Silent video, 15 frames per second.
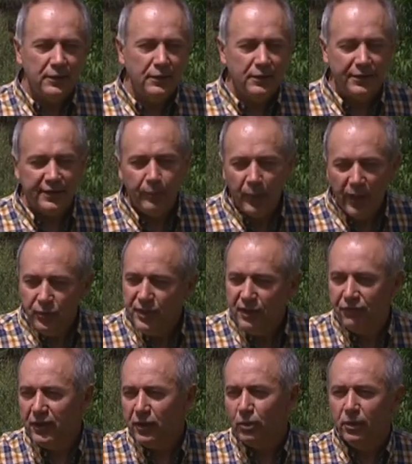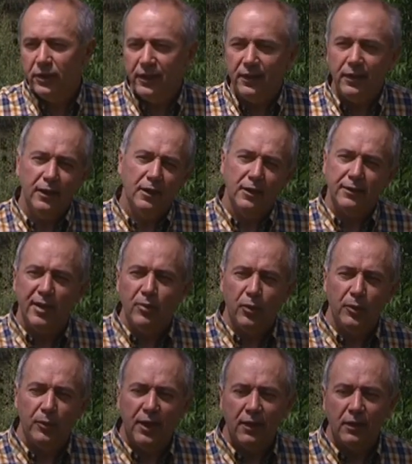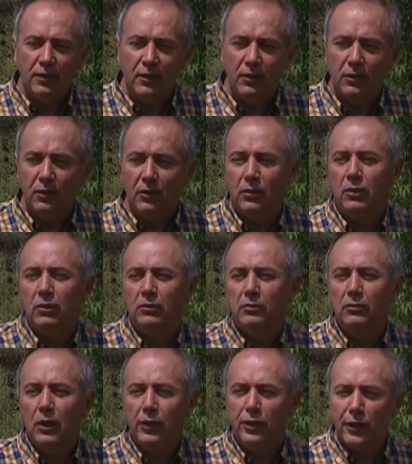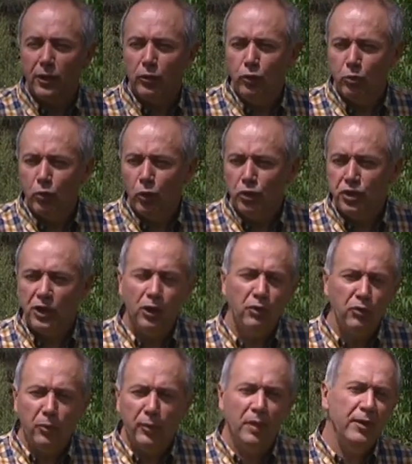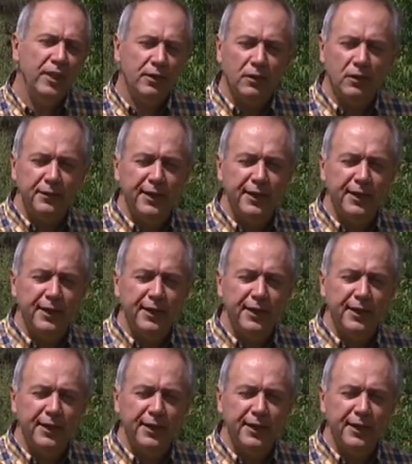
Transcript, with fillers: c'est pas une difficulté. Simplement, en agriculture biologique, on ne veut pas mettre